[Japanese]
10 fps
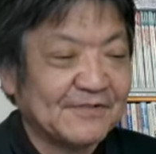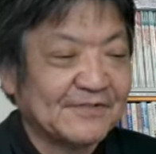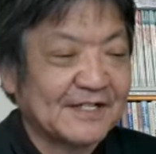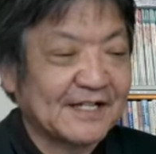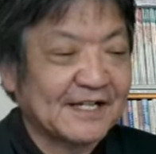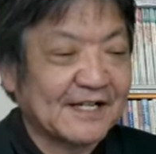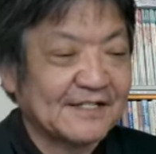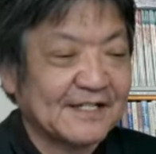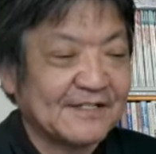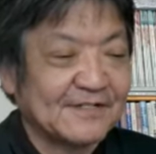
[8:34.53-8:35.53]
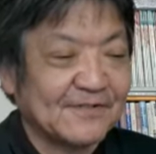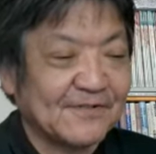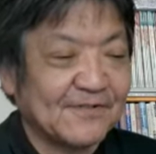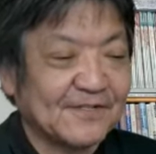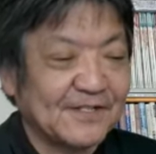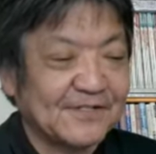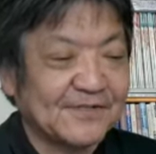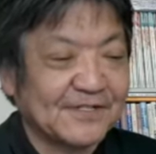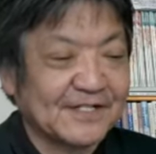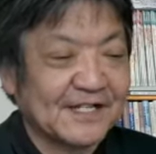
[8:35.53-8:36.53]
ウクライナ戦争を
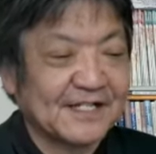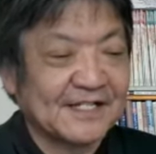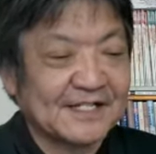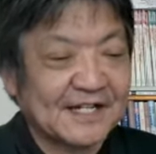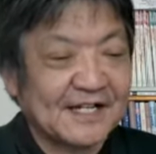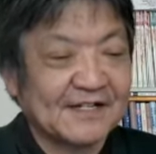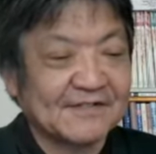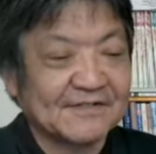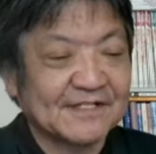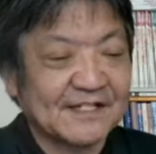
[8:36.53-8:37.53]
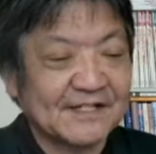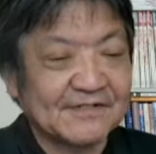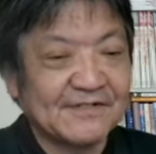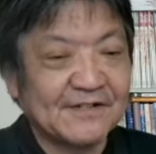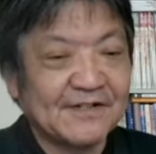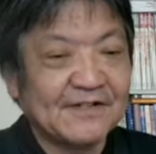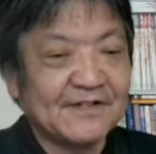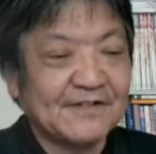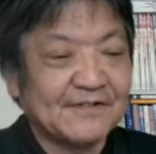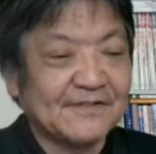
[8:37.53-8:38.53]
24時間以内に解決させる
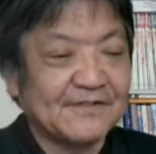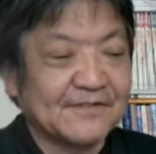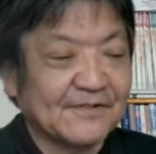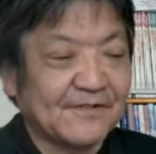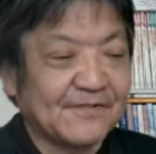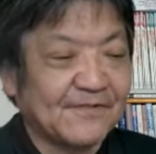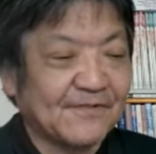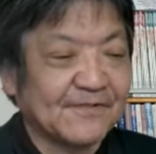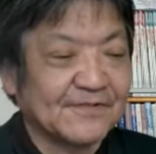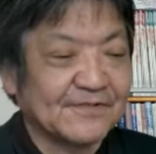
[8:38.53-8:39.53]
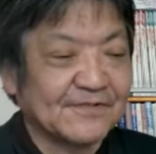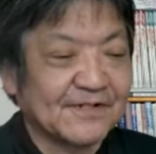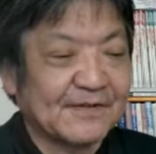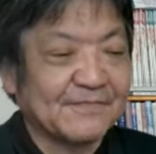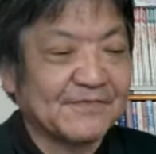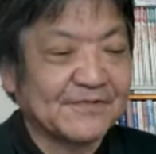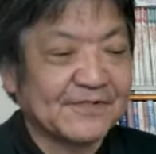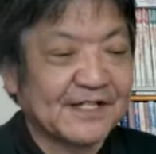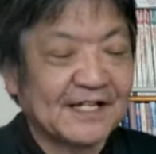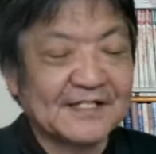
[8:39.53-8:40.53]
と豪語するトランプ
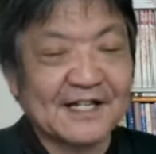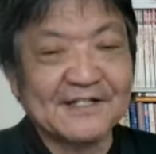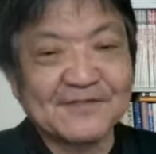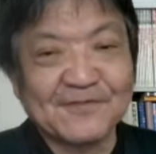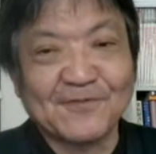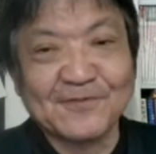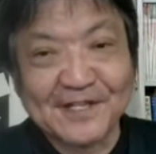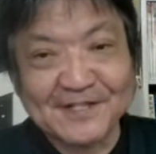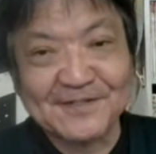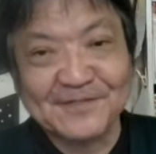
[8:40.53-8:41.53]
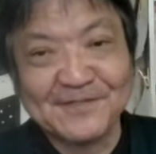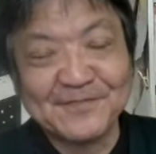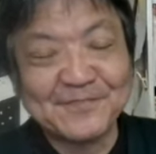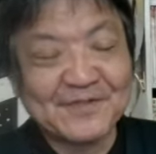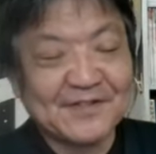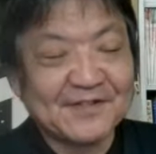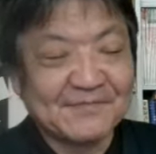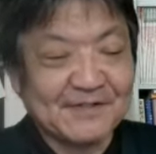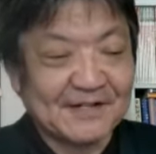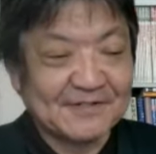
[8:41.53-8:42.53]
の打算と誤算と、
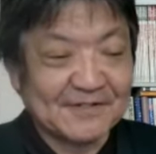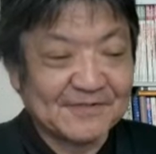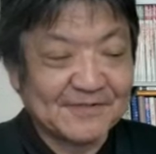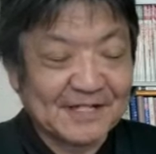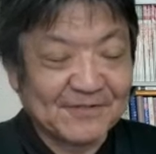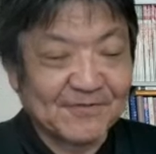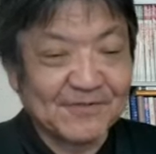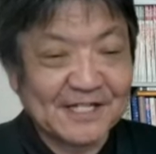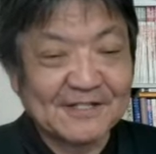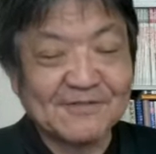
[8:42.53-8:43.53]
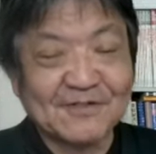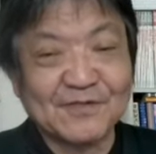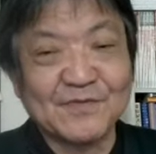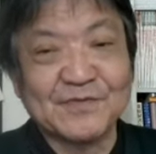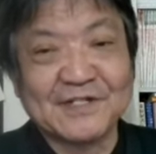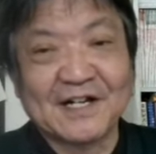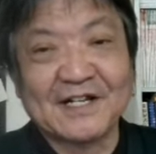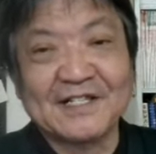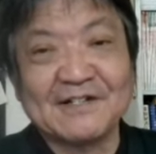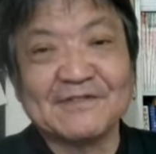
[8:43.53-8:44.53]
まあ、その後誤算という部分が
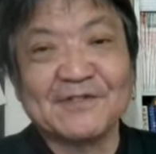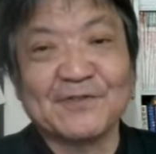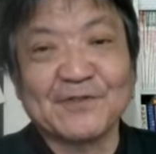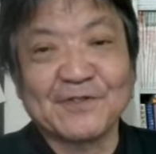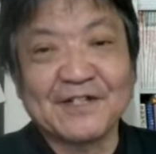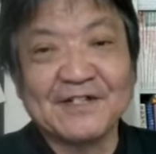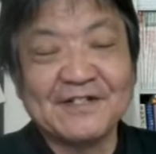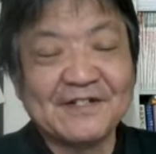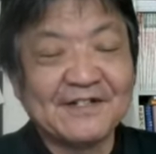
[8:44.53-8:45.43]
書いてあるんでしょうけどね、